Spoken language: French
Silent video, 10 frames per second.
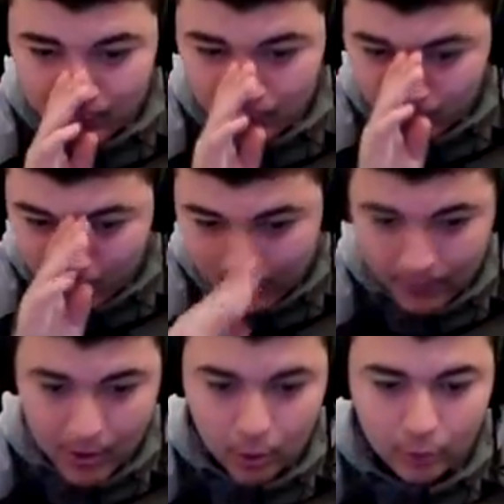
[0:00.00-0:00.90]
plus vite que moi.
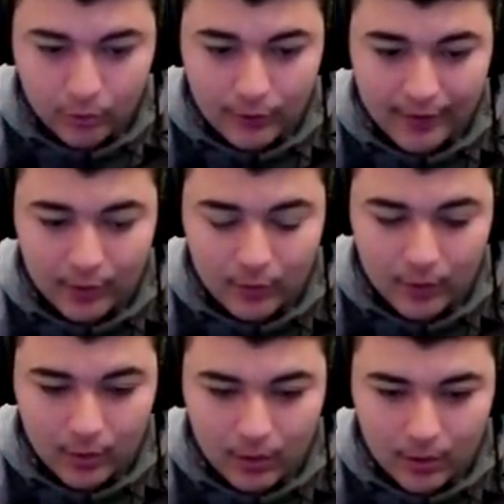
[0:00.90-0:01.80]
Donc, ce qu'on va faire,
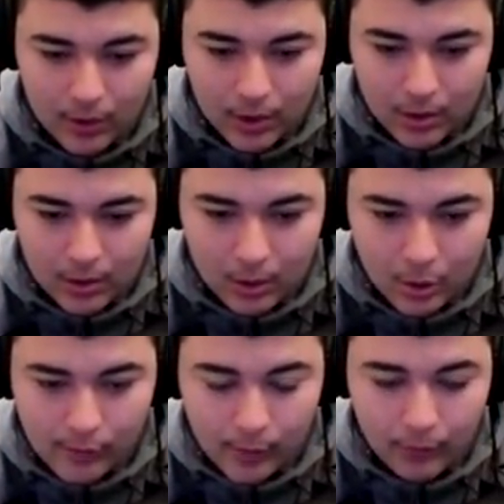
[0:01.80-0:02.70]
c'est
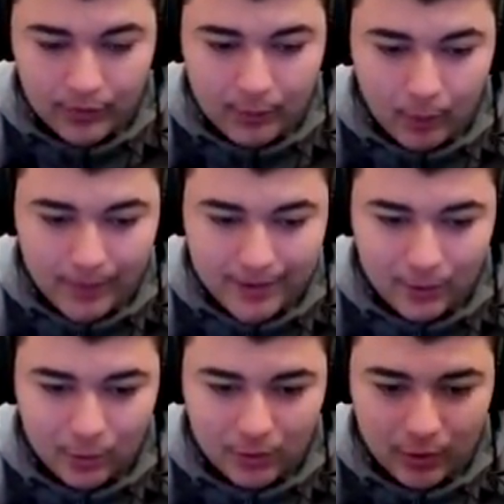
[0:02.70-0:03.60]
on va en profiter pour passer de
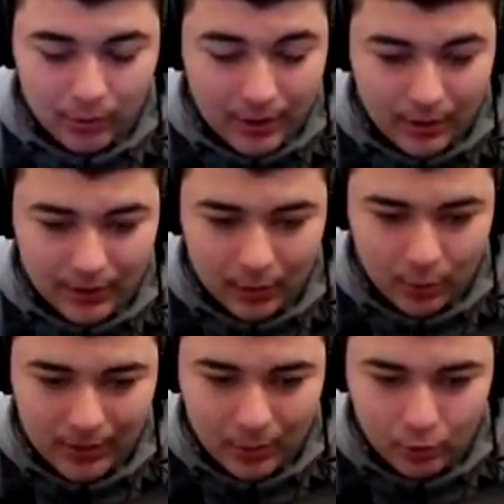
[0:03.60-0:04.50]
l'autre côté. Oh putain, il est en train de
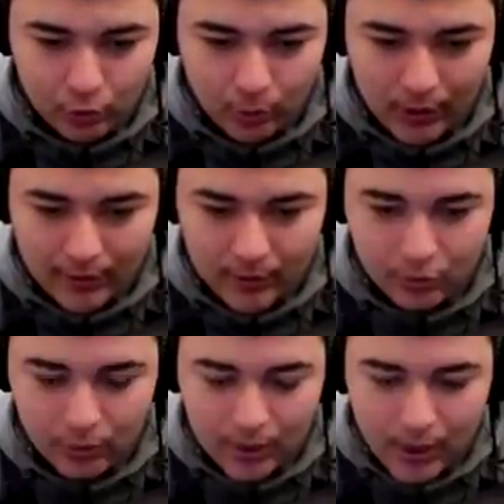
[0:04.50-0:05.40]
mettre le turbo là, les amis,
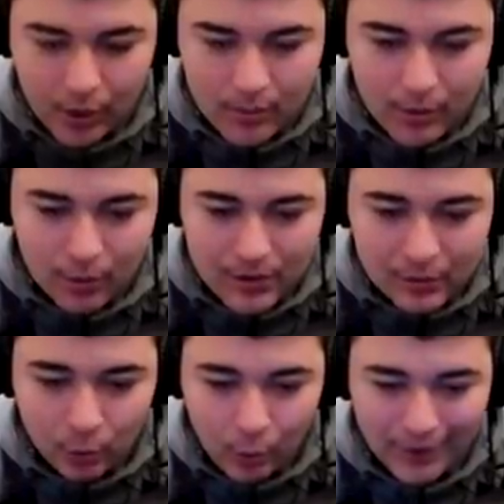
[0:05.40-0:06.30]
je crois. Il met le
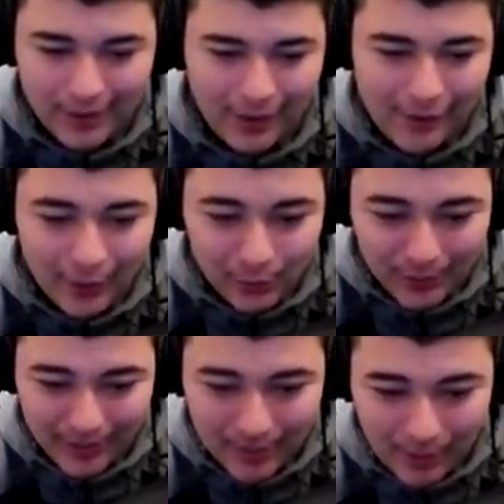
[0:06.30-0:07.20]
nitro. Ok, on va faire le tour,
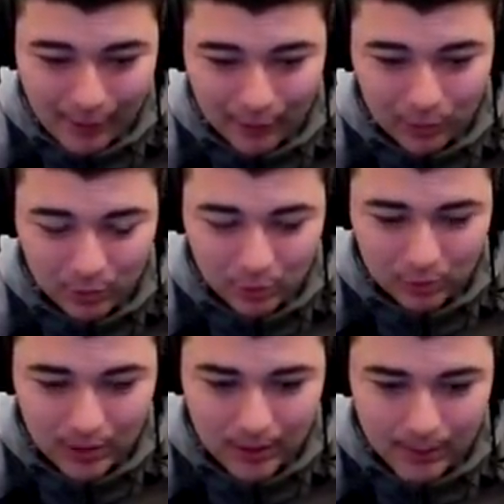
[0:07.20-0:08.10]
les amis. On va faire tout le tour
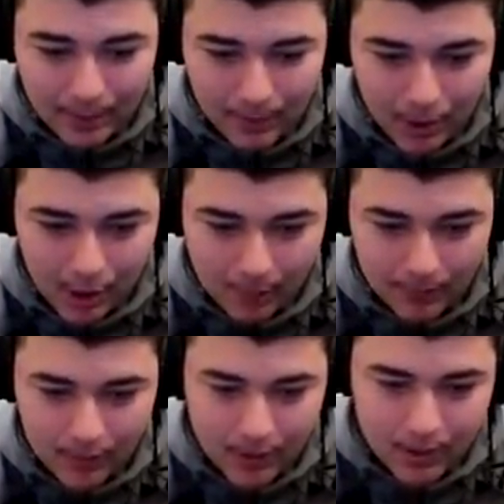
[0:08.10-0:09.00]
de la map. Hop.
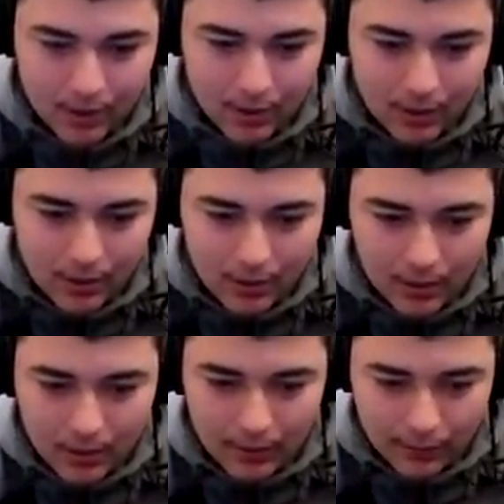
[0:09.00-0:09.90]

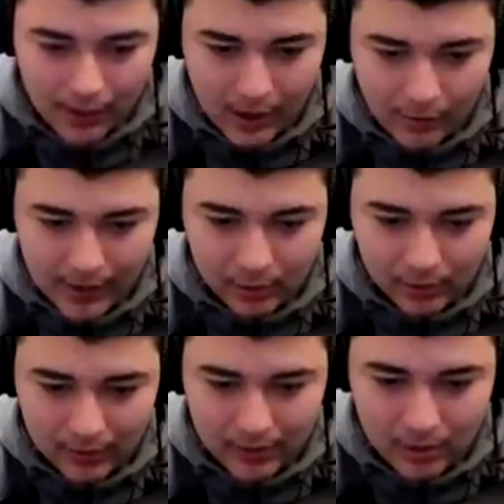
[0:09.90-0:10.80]
Voilà, on va
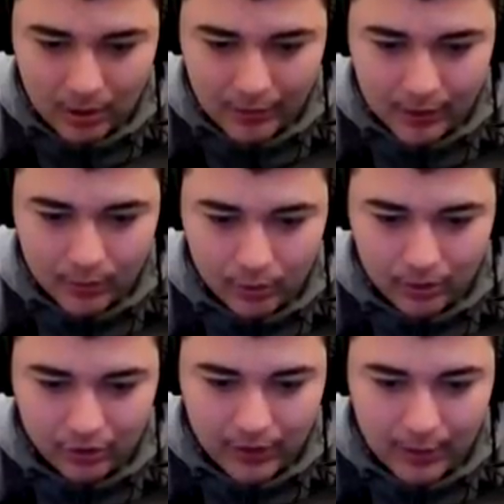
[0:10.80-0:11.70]
l'attendre ici. On va voir comme si on
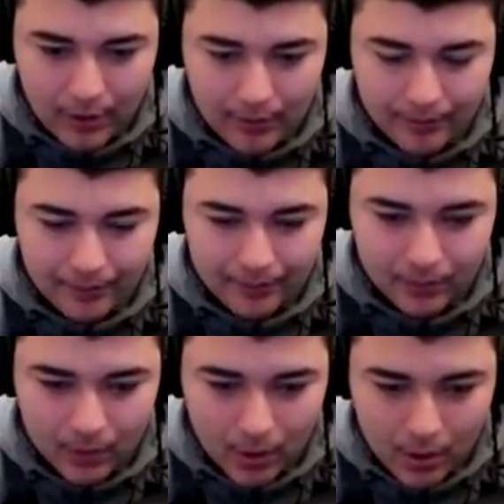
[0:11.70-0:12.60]
marchait par
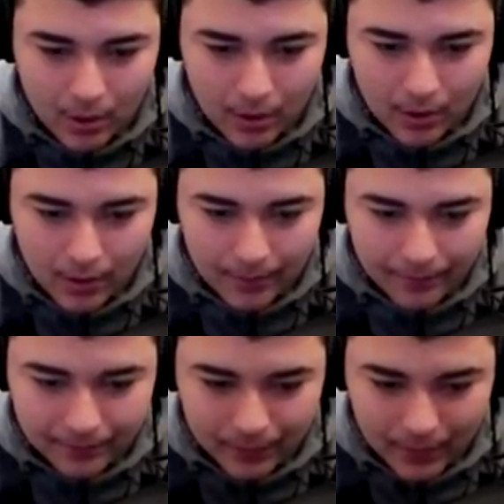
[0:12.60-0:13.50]

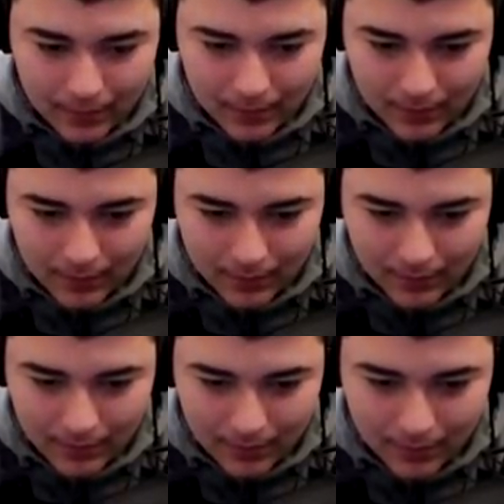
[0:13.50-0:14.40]

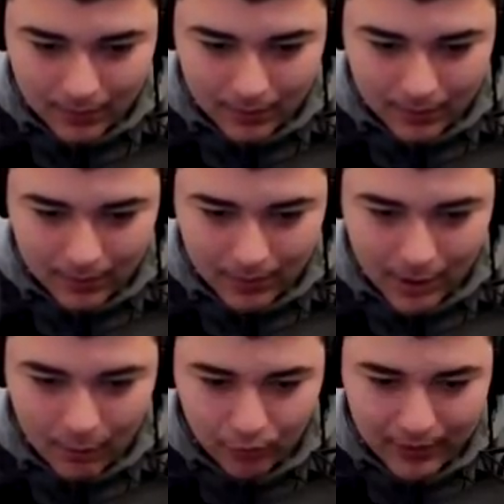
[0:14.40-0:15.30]
là.
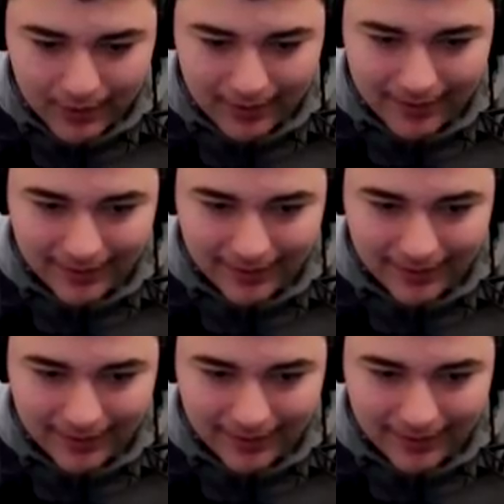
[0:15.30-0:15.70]
Hop, je vais lui casser